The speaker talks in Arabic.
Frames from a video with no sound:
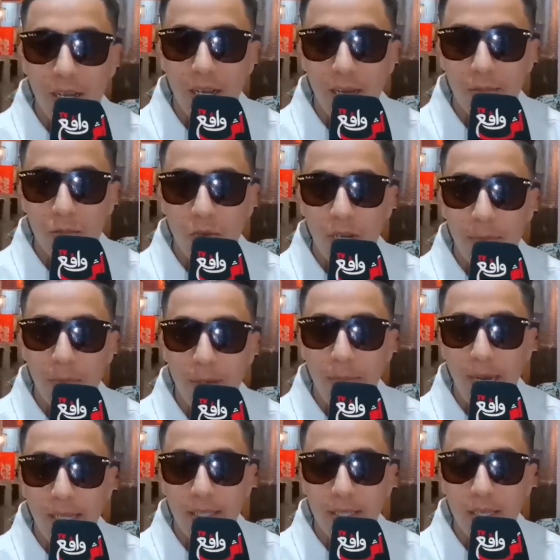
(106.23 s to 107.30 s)
الحمد لله من
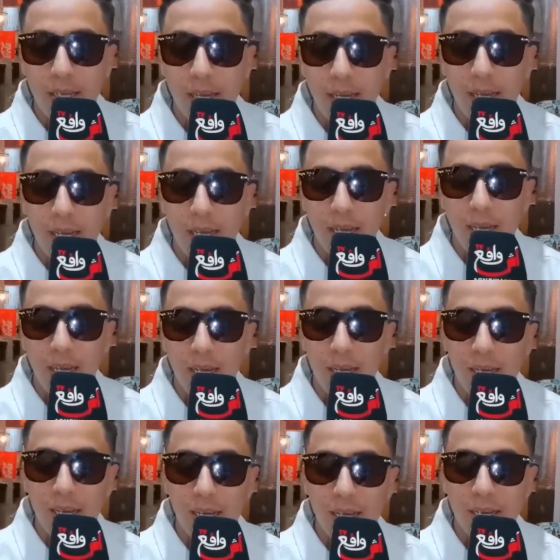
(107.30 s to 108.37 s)
بعد
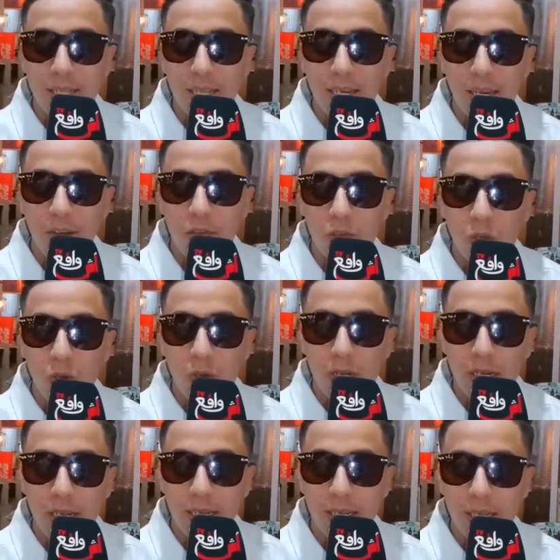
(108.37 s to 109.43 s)
آه قدرت نحفظه
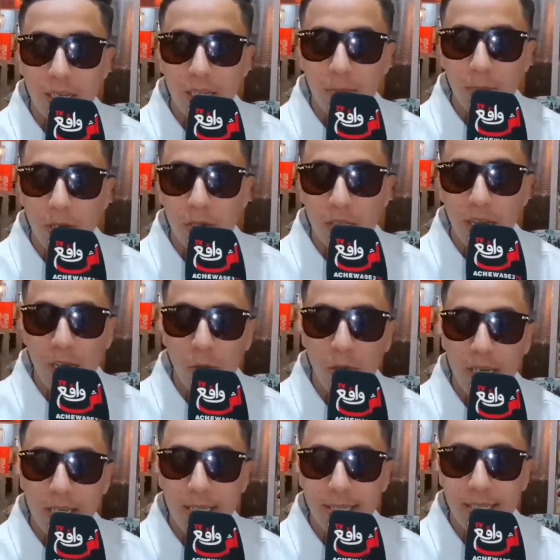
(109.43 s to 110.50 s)
لأن الله سبحانه وتعالى
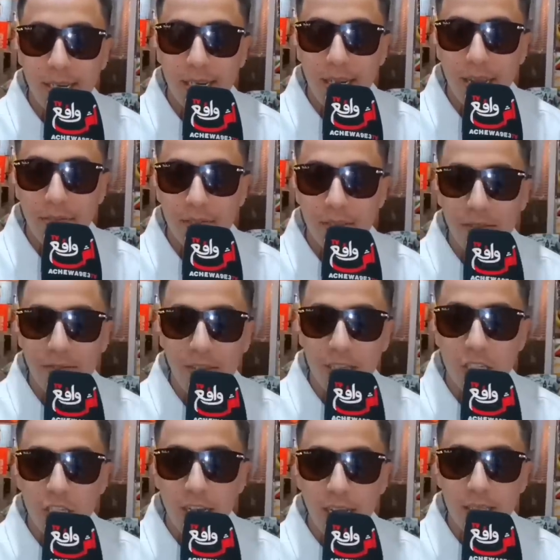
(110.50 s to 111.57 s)
هو اللي السر في
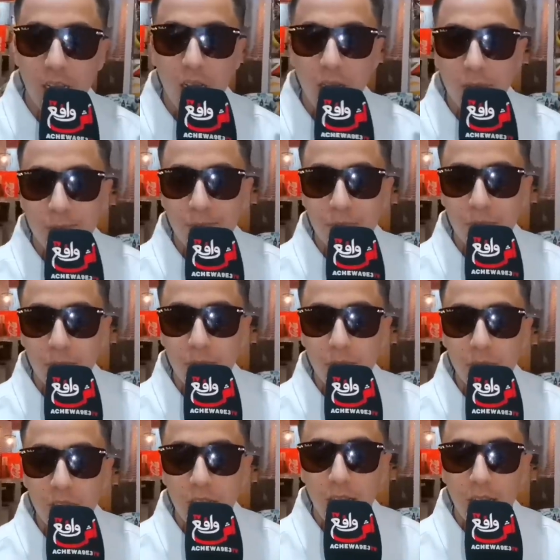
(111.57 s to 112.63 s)
هاد الشيء هذا
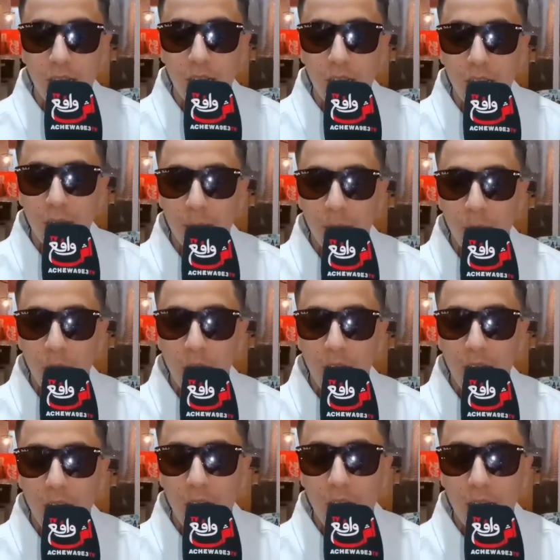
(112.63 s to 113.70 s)

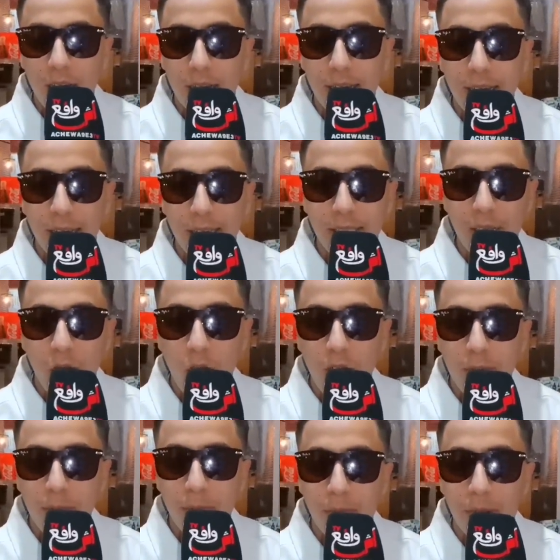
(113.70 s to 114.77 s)
موراها كان عندي
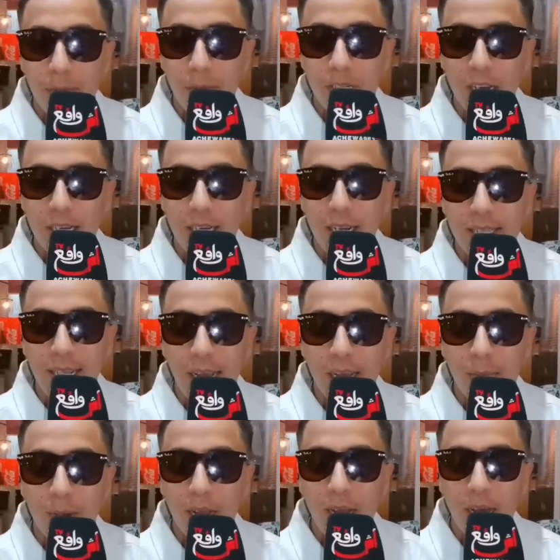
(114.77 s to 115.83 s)
حلم باش انني
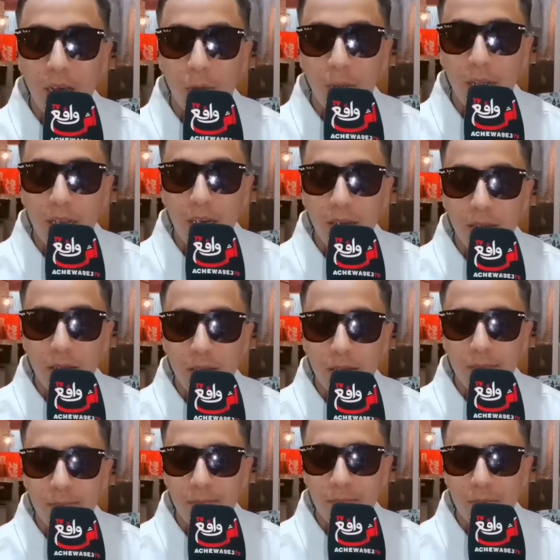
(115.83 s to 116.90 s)
نلتحق بالقرويين
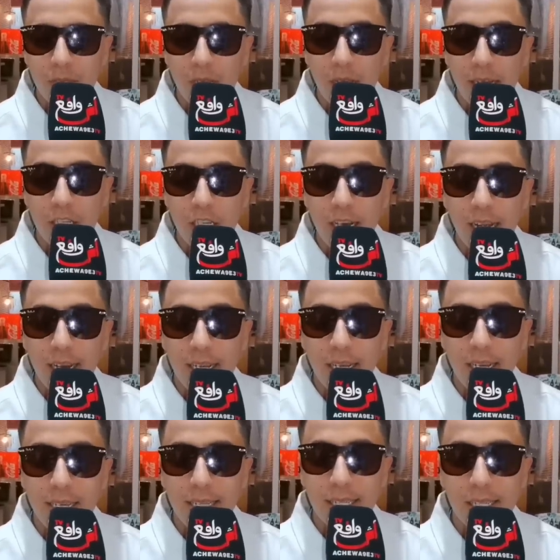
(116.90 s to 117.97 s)
هادشي اللي
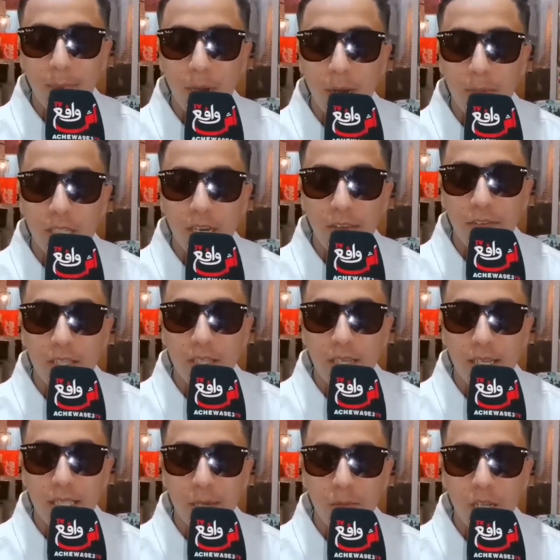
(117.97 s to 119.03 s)
خلاني انني نصبر باش نحفظ
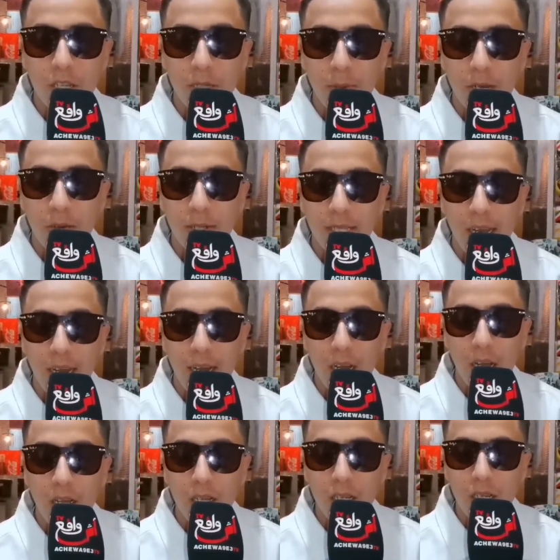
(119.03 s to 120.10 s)
كتاب الله سبحانه
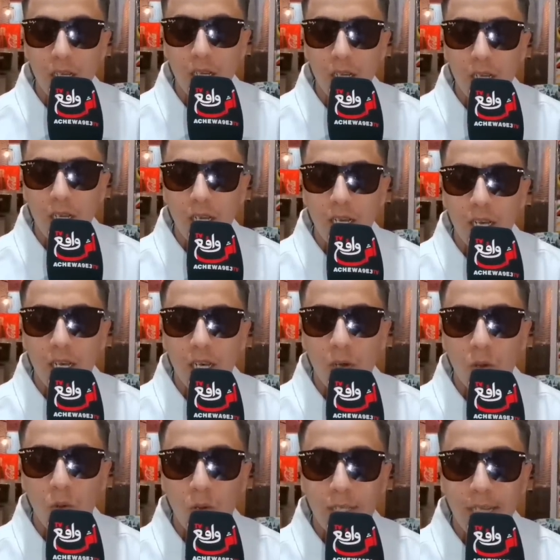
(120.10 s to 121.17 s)
وتعالى
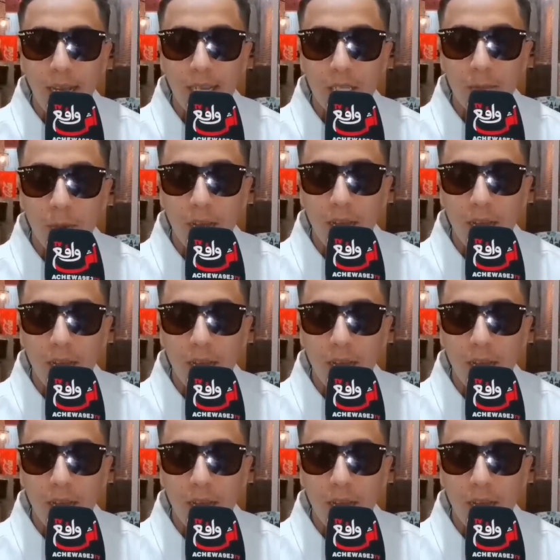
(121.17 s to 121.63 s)
والتحقت